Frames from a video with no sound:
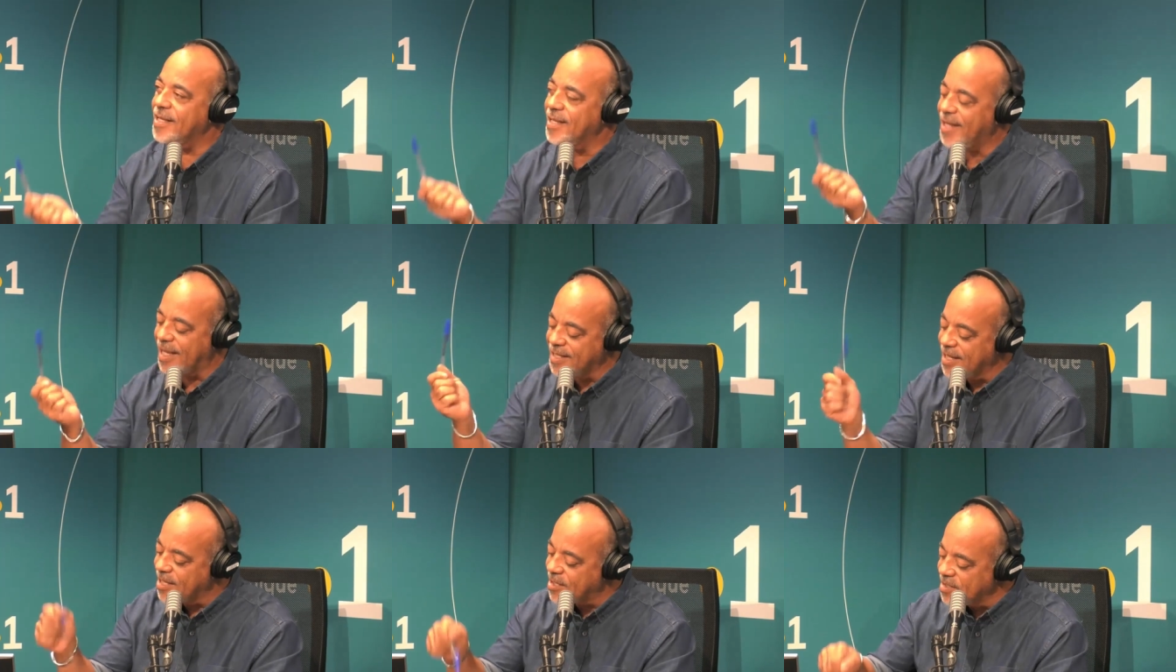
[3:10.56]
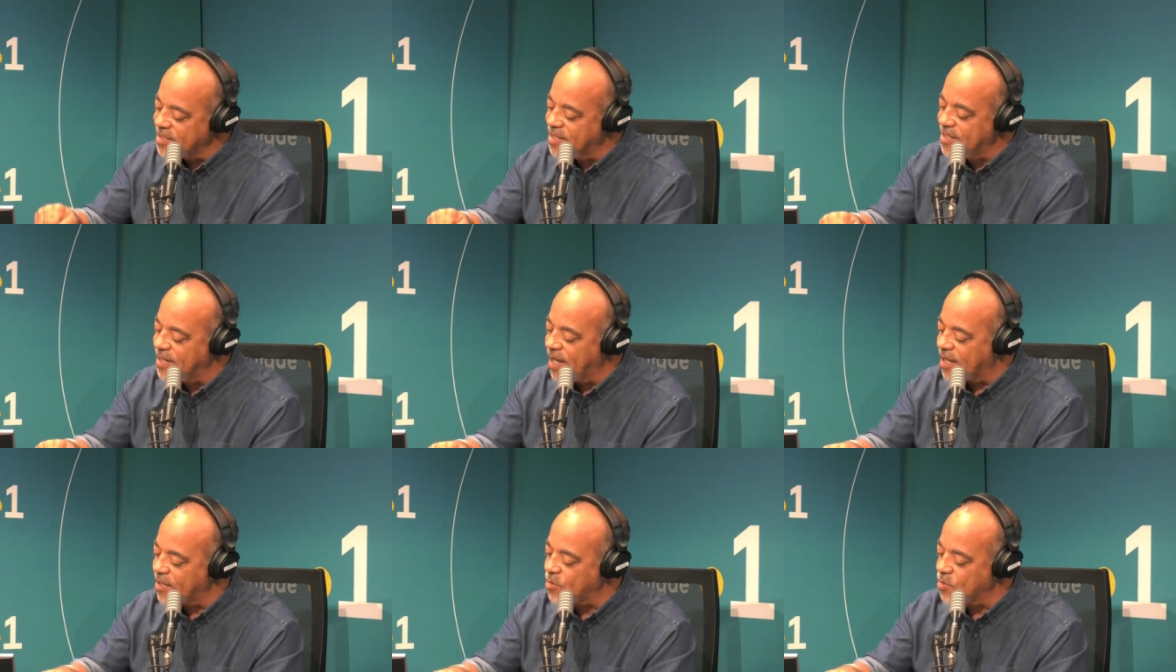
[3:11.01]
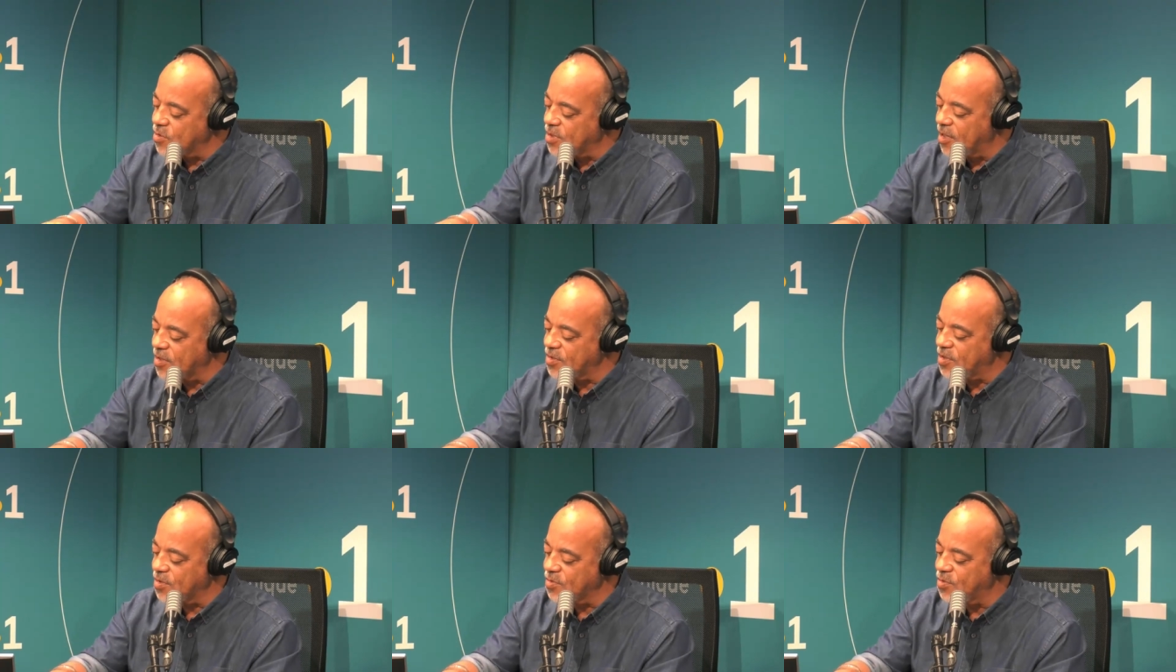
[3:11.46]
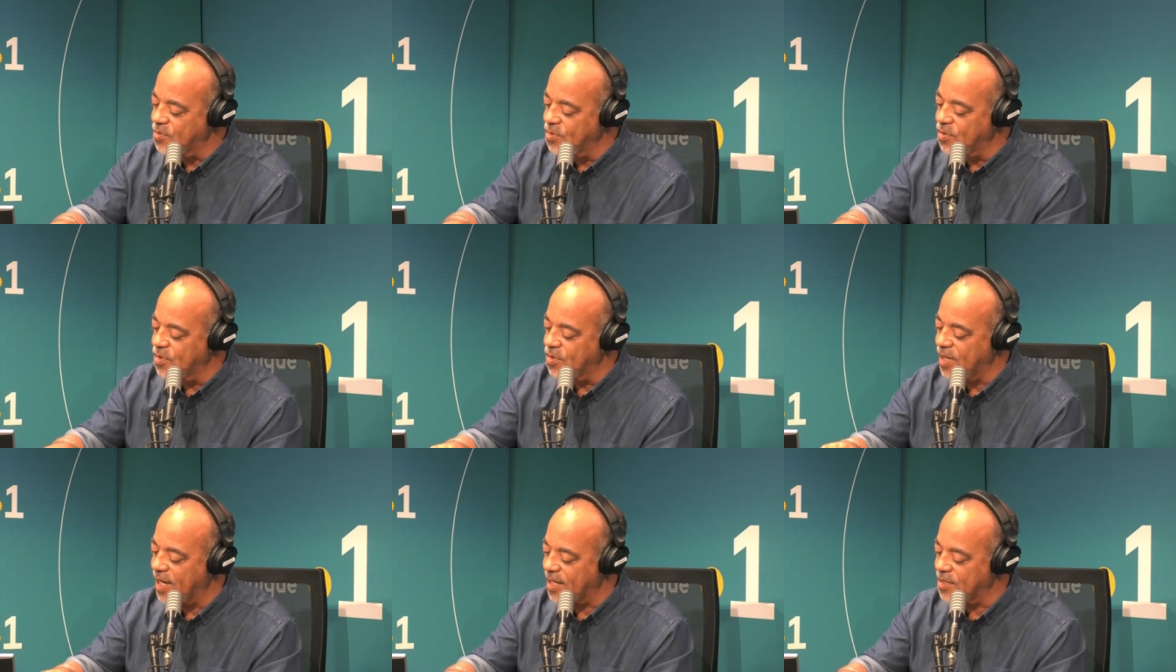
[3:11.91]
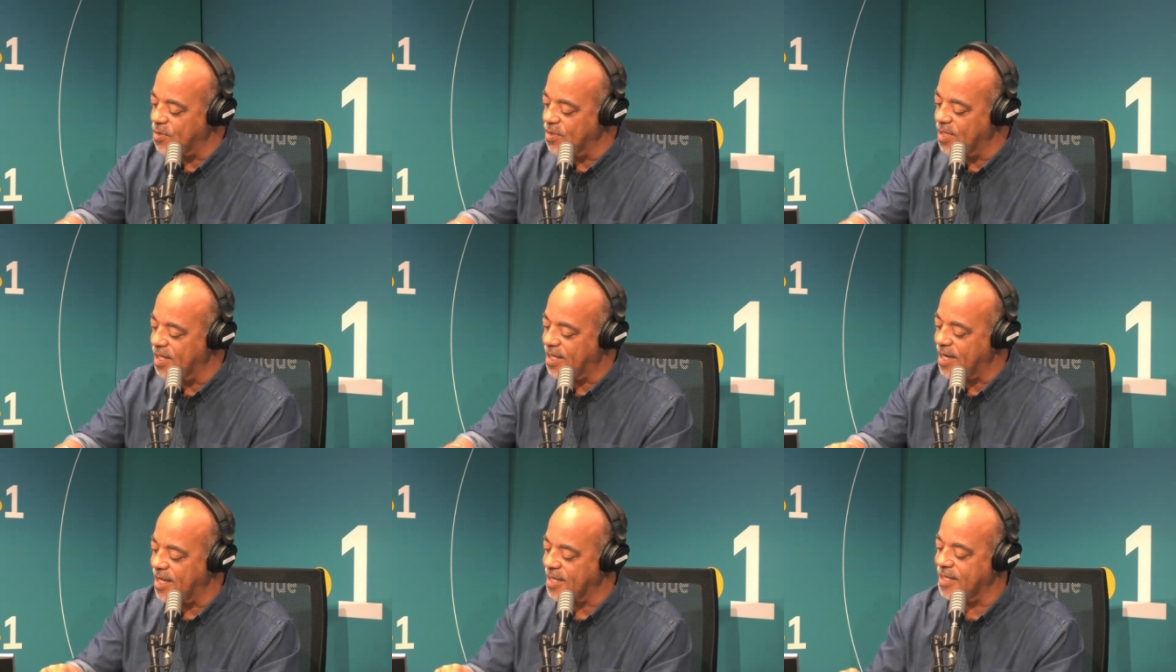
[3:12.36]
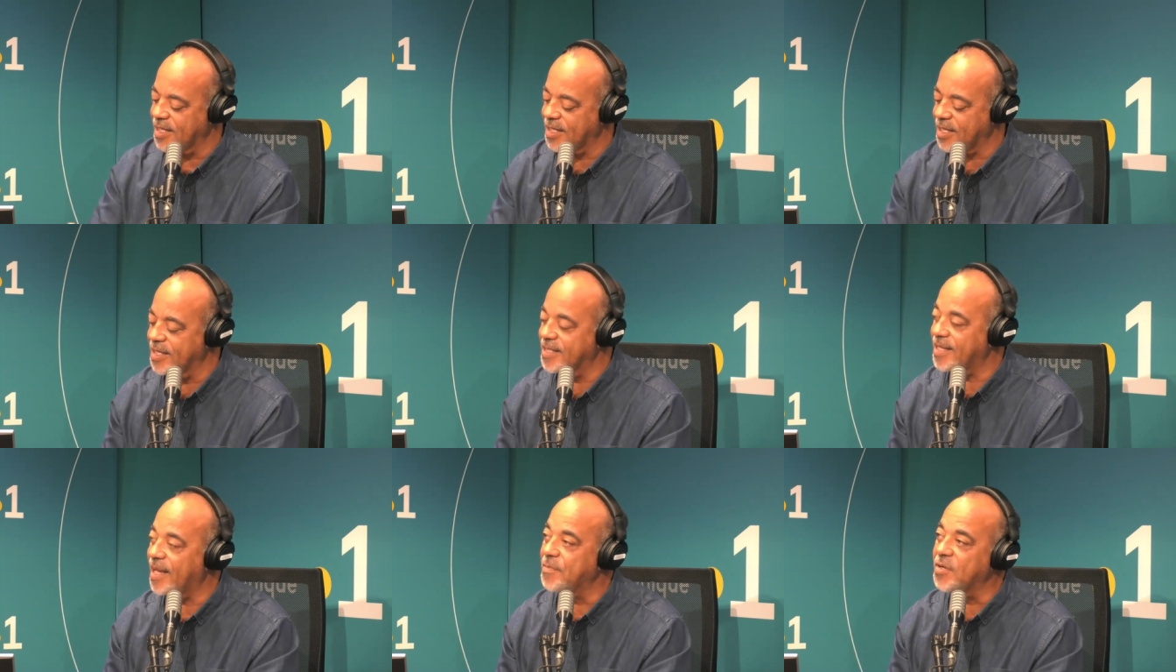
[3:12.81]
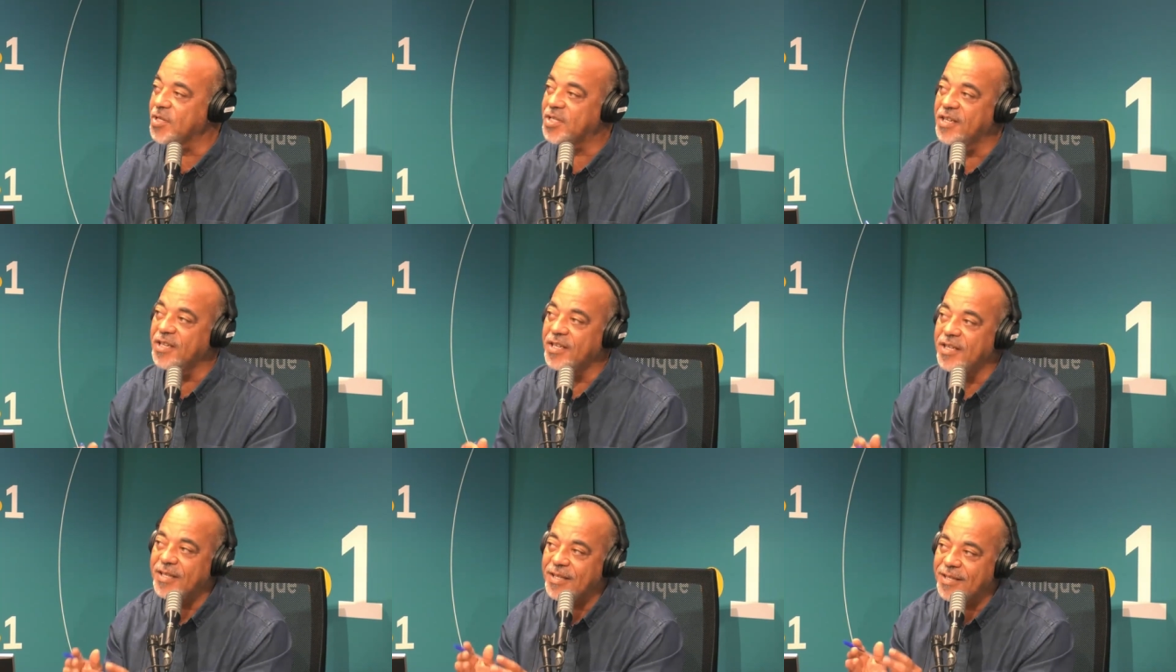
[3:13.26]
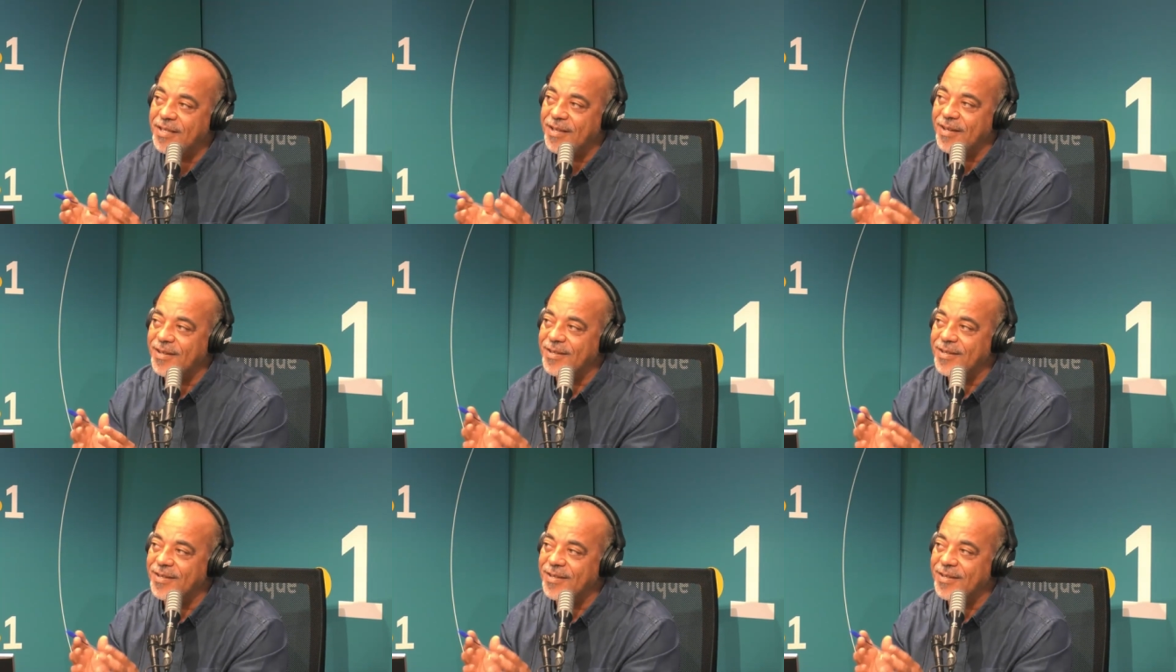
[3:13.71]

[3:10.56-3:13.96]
y a des candidats qu'on a entendus là se déclarer récemment qui